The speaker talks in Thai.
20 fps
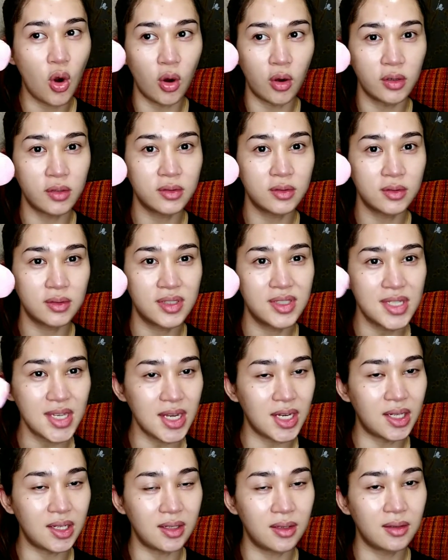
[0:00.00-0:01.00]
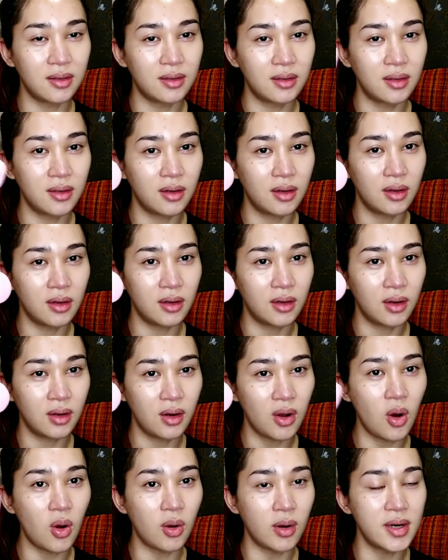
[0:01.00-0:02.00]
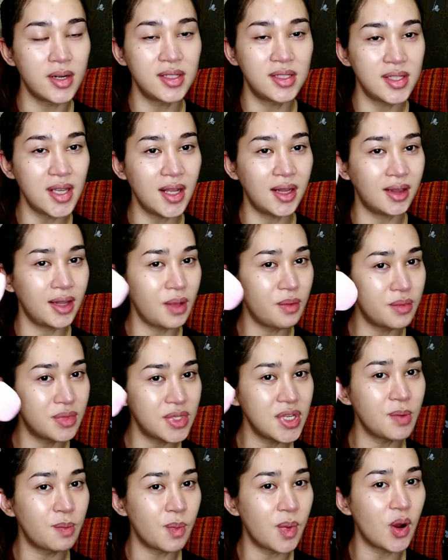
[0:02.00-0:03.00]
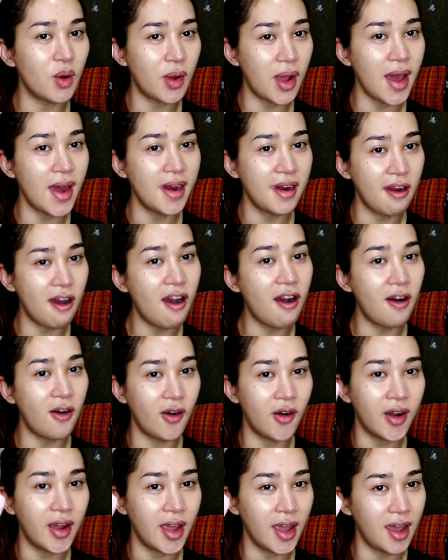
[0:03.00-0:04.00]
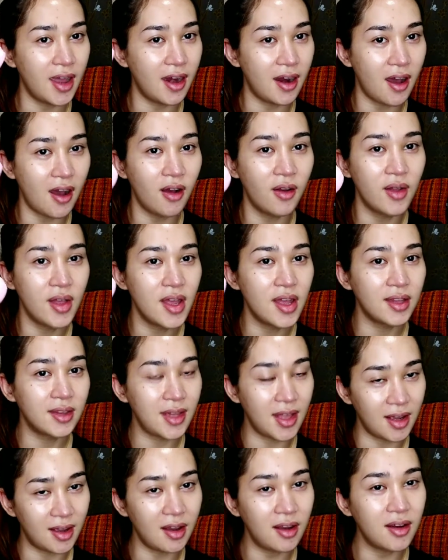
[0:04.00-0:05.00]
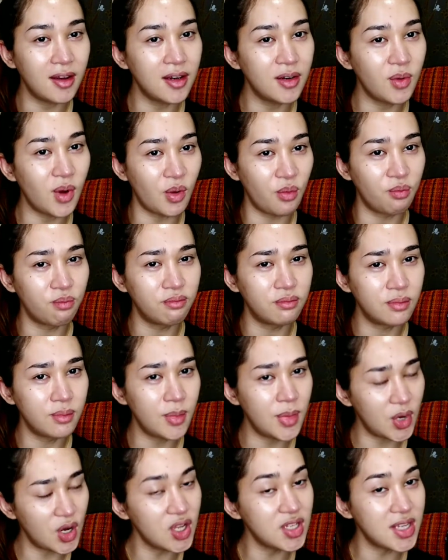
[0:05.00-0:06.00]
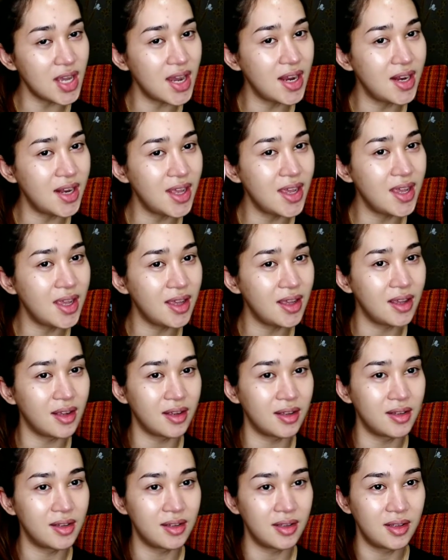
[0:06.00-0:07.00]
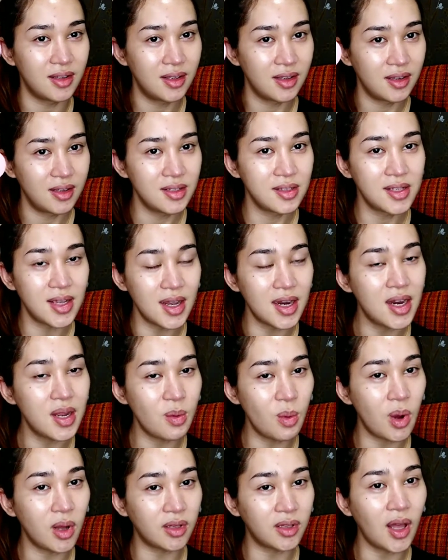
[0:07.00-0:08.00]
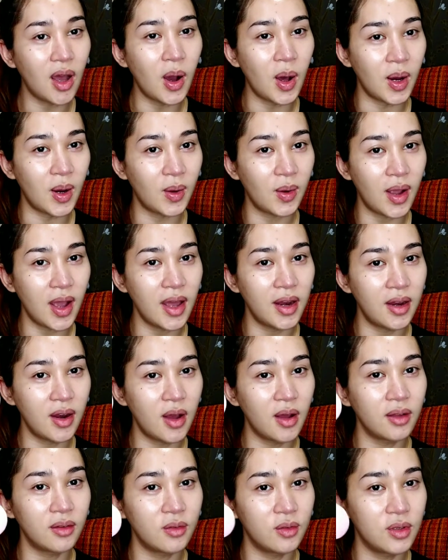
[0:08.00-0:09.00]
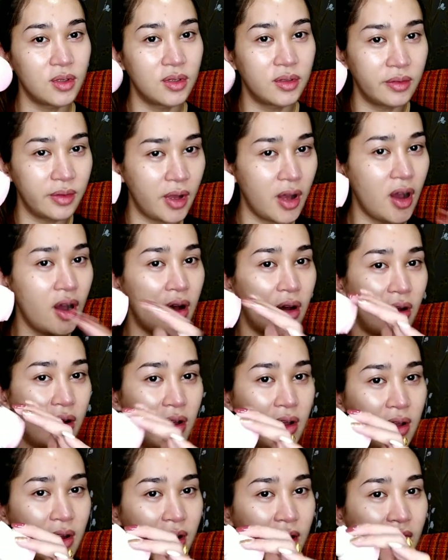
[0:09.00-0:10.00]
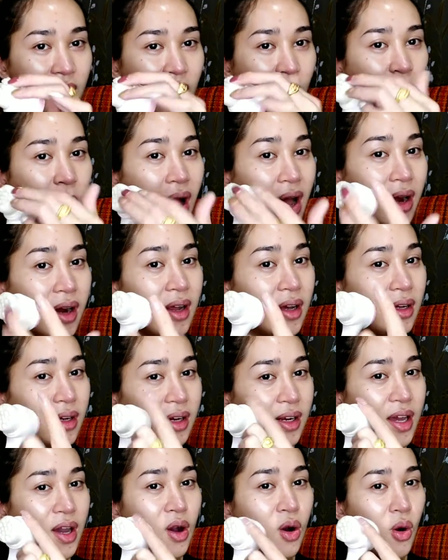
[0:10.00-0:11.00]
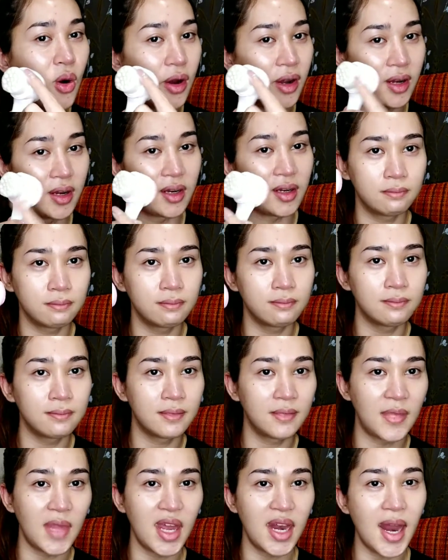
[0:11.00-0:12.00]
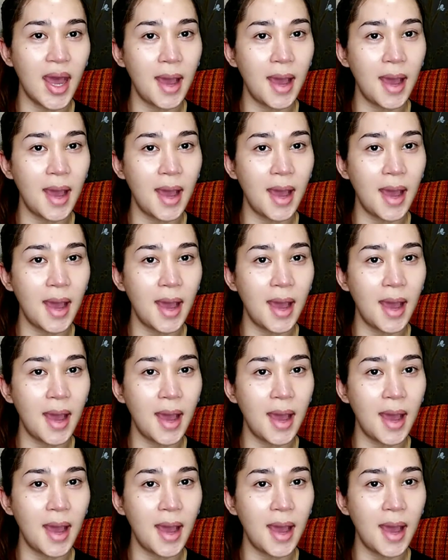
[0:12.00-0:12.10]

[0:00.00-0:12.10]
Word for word: 6 หรือ 7เต็ม10แล้วกันเนาะโอเคเนาะแต่ก็คือแบบมันก็ใช้ดีบอกต่อแล้วกันเนาะก็ระวังเรื่องขนแนะ